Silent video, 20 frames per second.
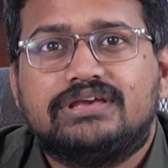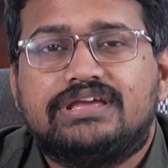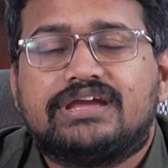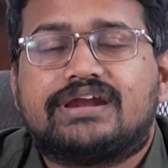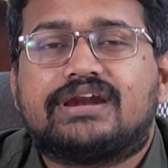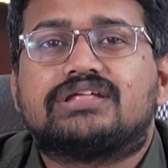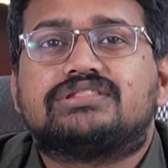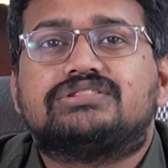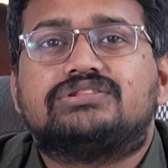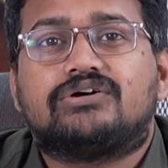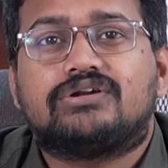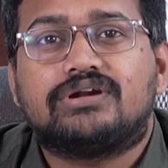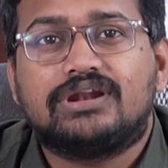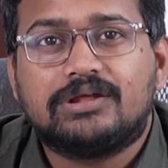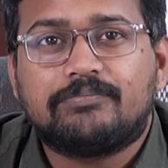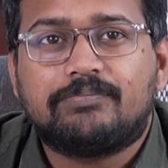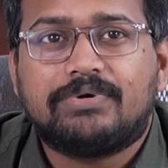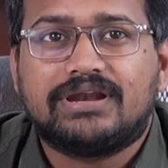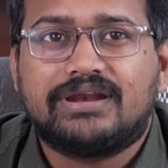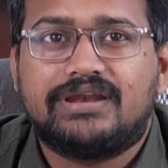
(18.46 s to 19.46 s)
ఇక్కడ
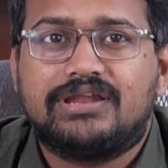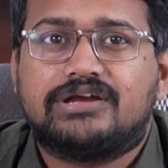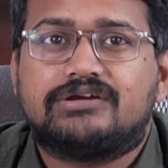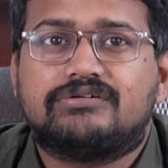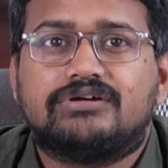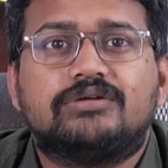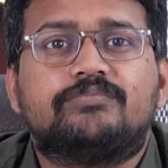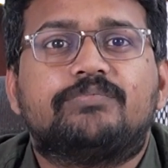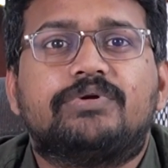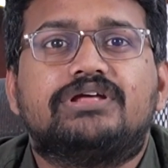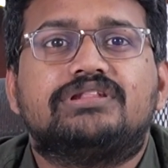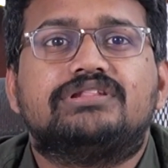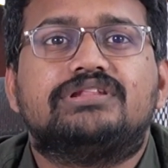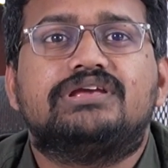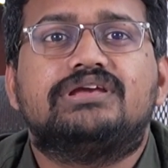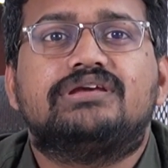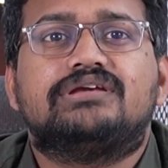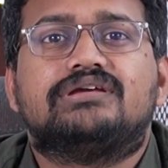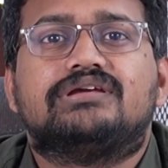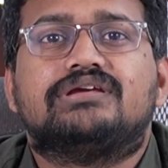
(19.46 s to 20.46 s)
దొరల పాలన
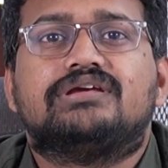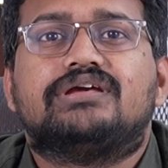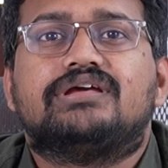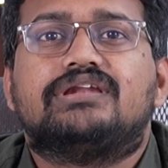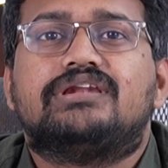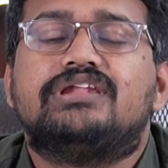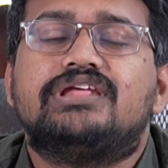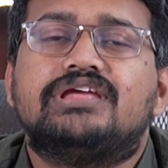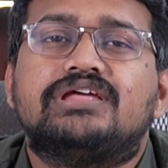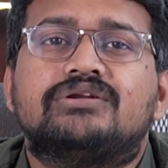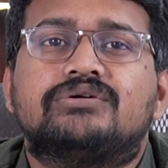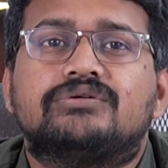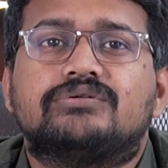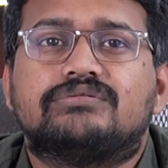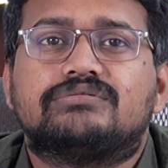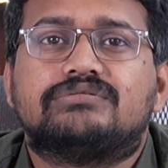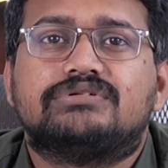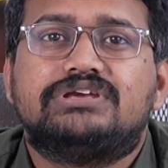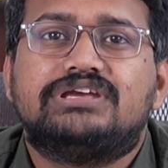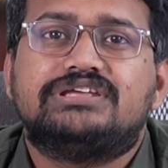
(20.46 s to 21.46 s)
ఎక్కువైపోయింది నేను
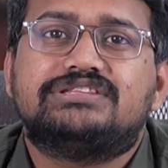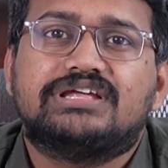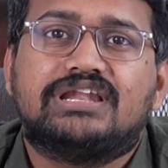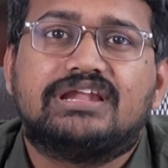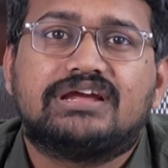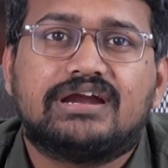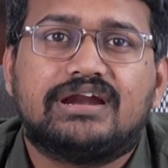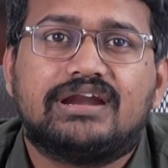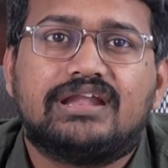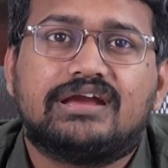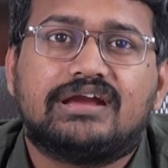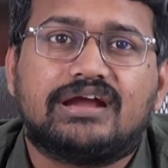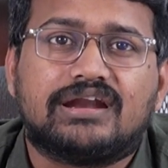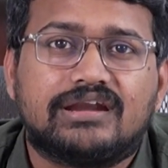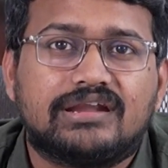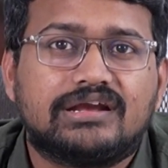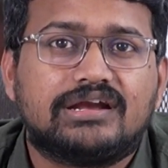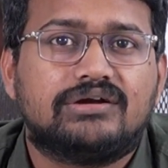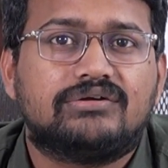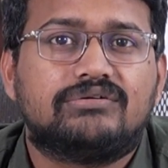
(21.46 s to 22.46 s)
ఈ తెలంగాణకి
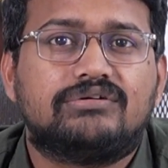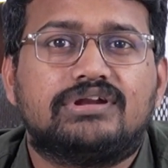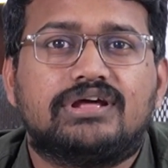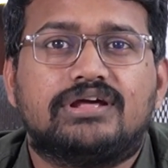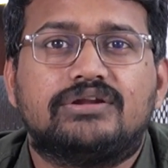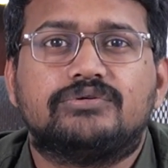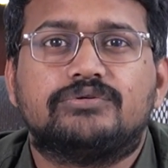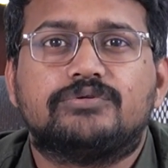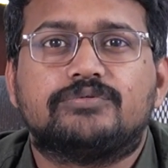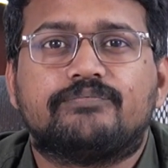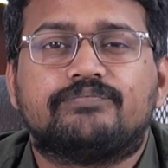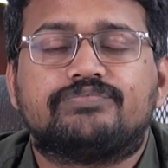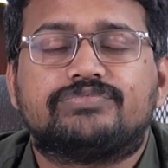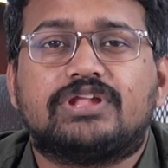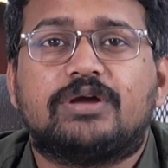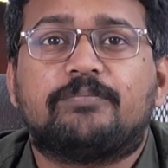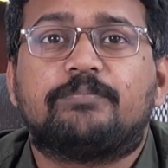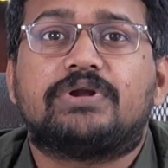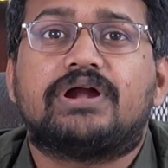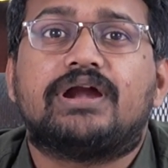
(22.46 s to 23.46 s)
అండగా ఉంటాను
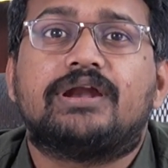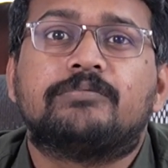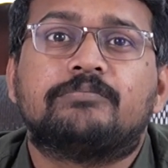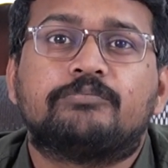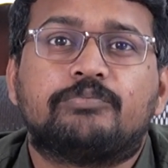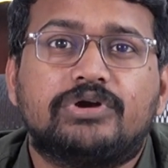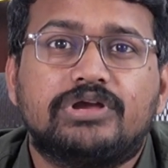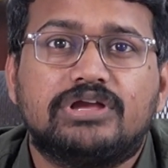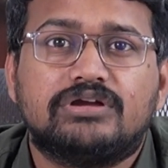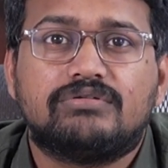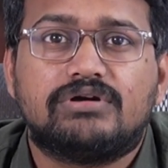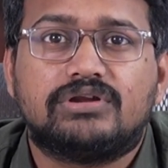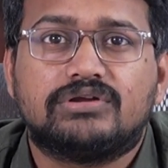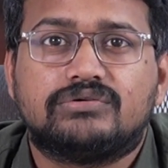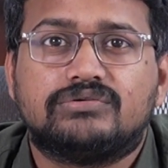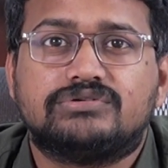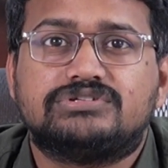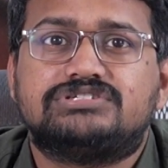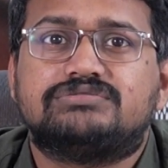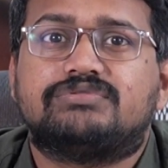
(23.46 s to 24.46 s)
నా ప్రాణం పోయే
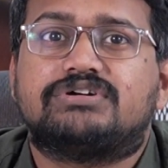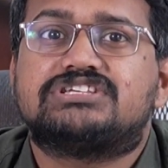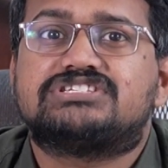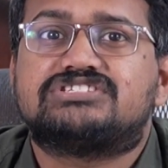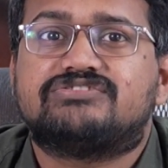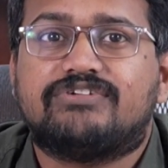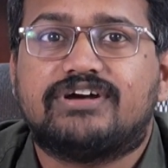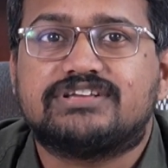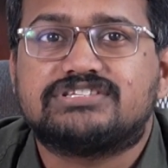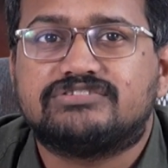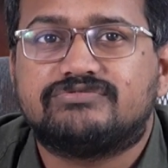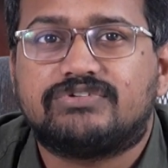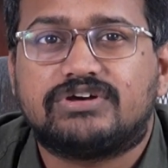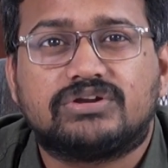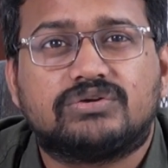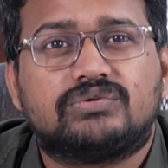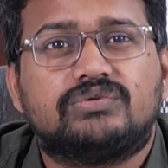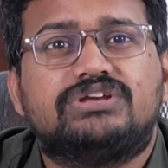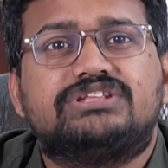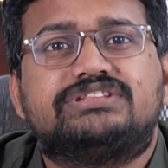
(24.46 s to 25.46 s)
వరకు చివరి శ్వాస
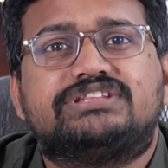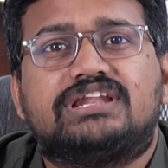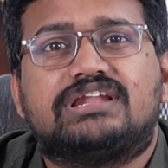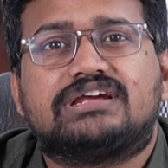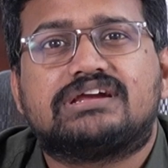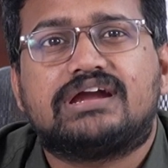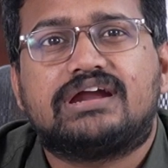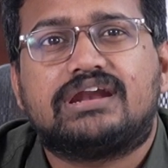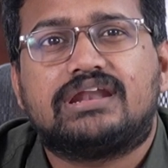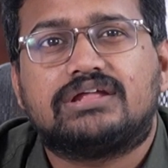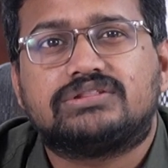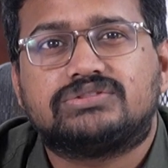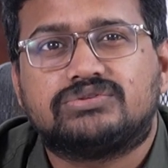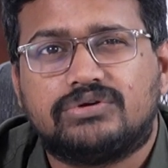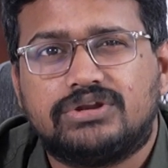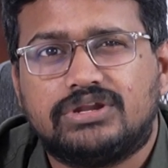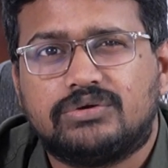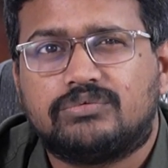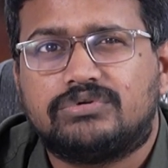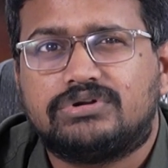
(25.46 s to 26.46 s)
వరకు ఈ
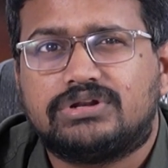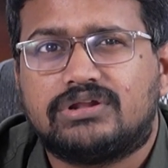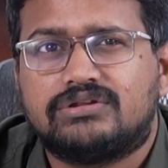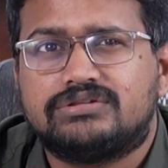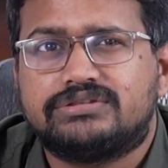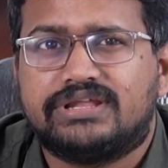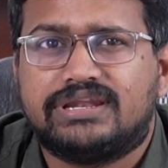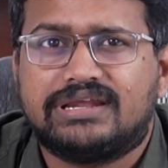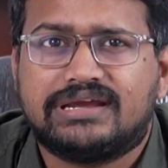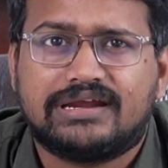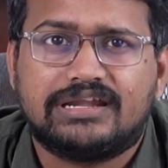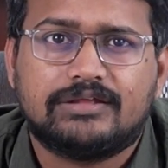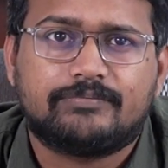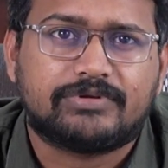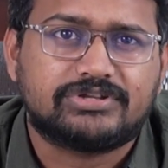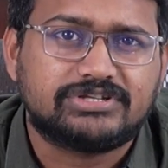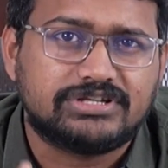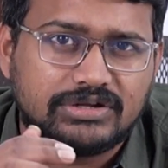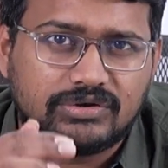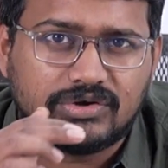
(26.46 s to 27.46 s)
తెలంగాణతోనే ఉంటాను తెలంగాణ
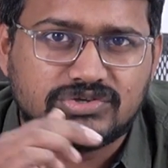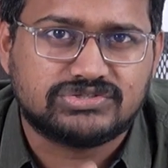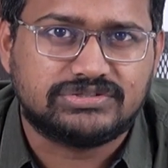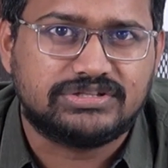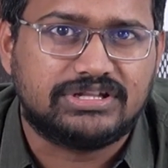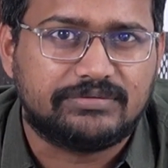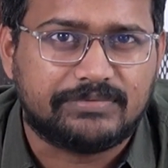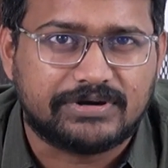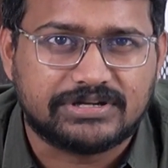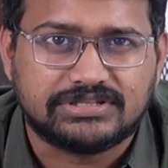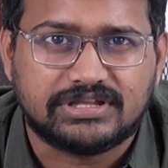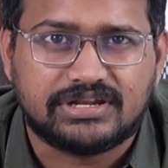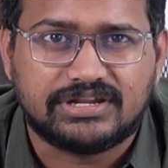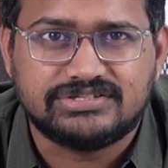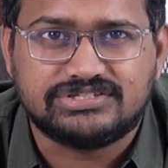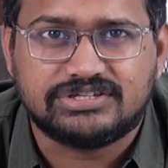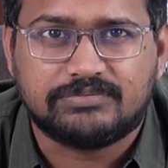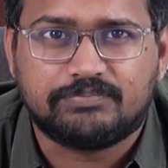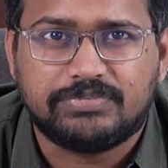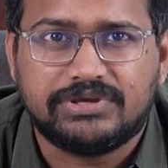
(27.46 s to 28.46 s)
ప్రజల కోసం
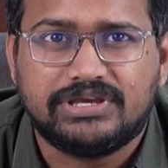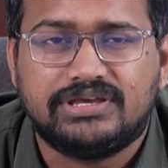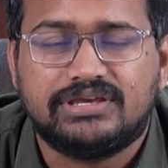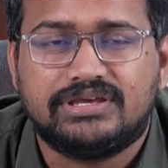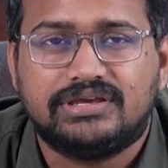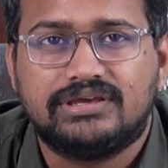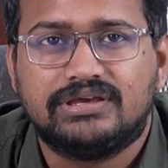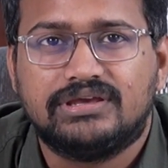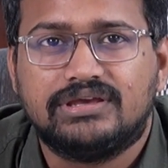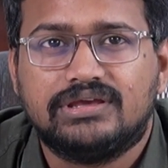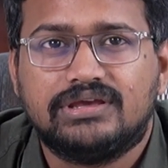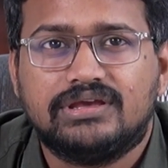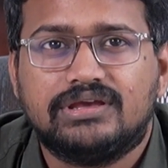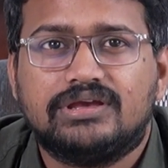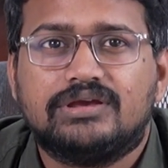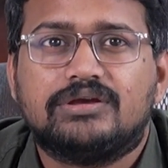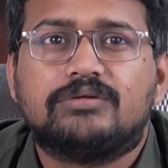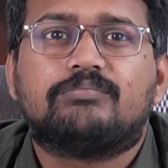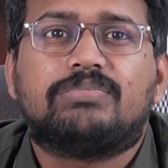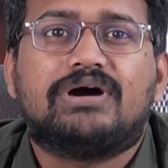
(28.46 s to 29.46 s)
నిలబడతానని చెప్పి
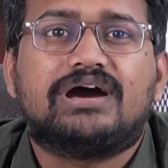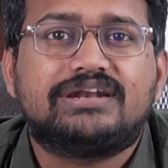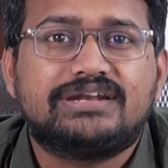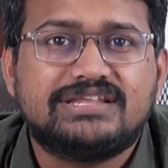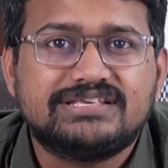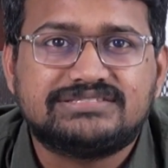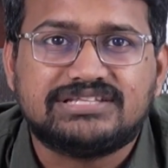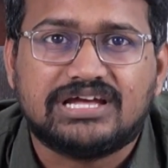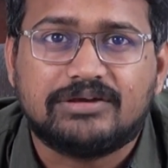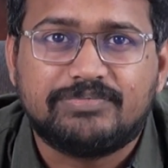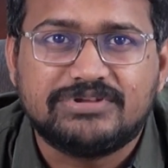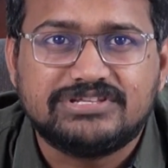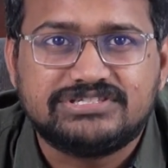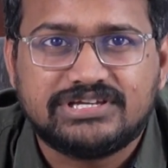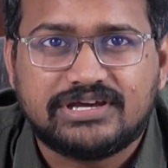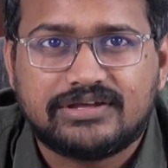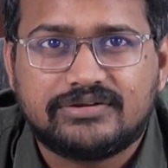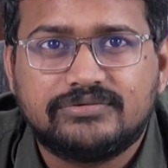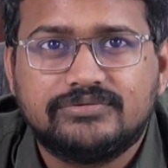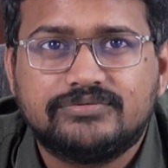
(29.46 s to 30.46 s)
పార్టీ
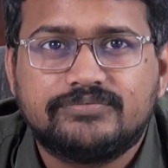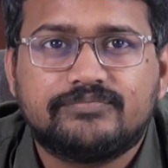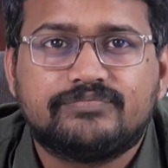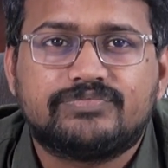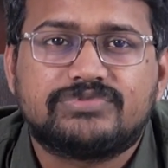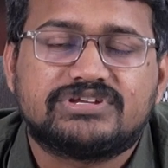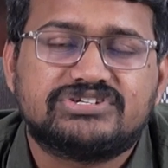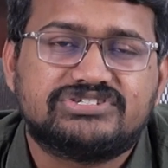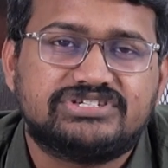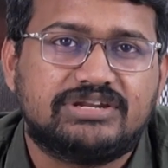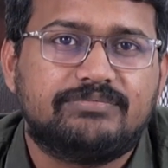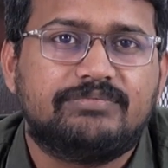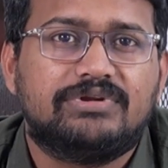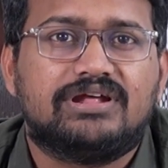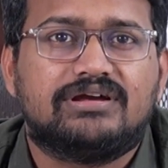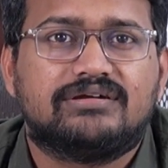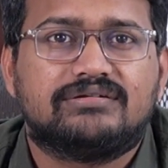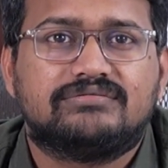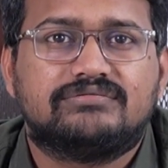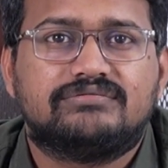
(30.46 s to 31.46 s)
స్థాపించారు
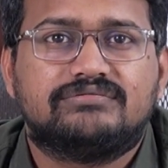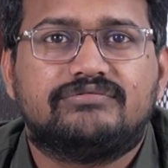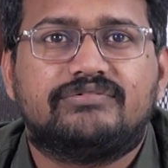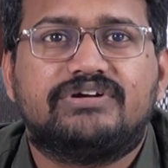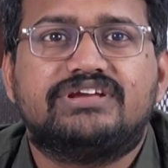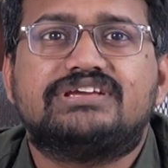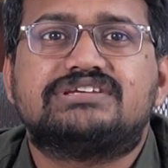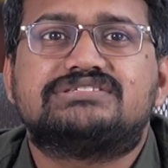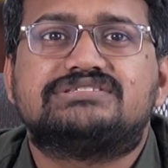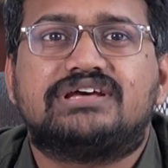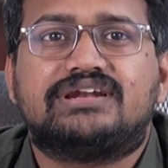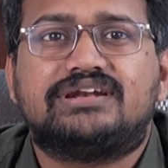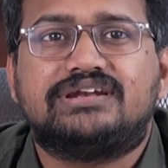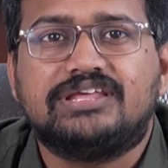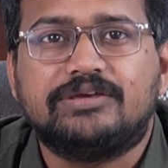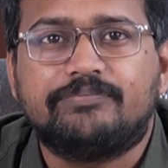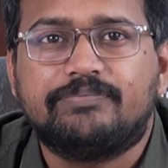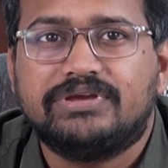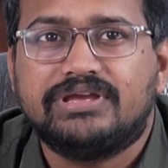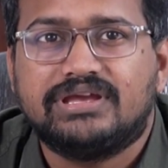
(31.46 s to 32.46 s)
షర్మిల
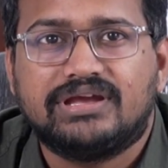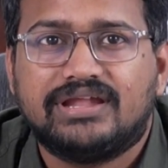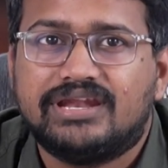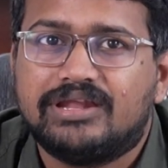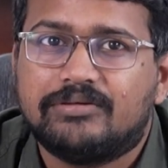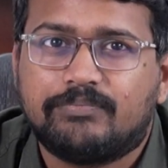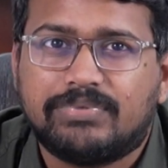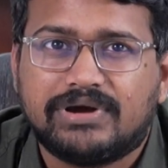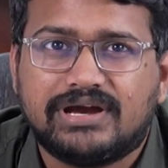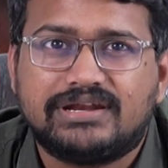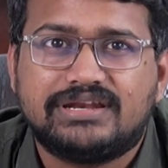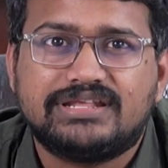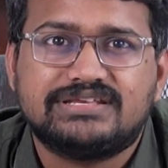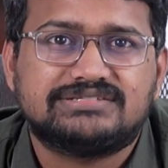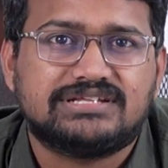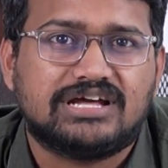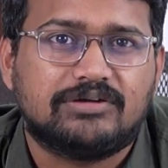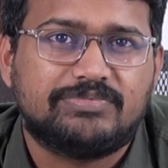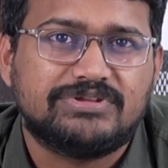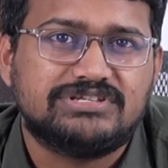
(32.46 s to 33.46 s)
వైఎస్ఆర్టీపీ అనే పార్టీ
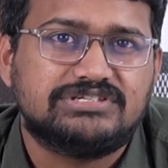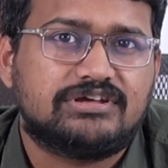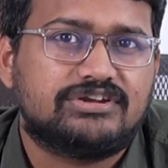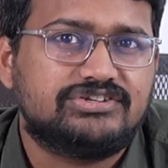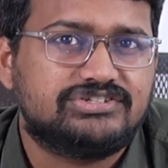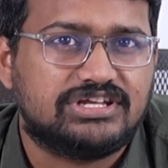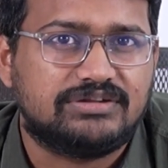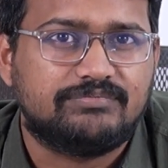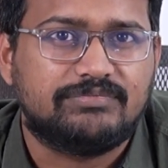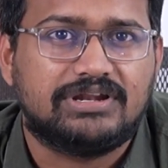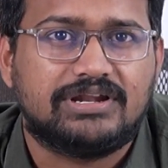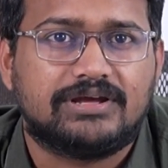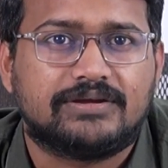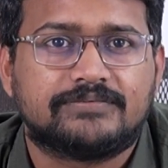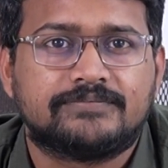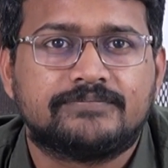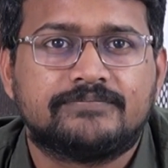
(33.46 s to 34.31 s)
స్థాపించారు షర్మిల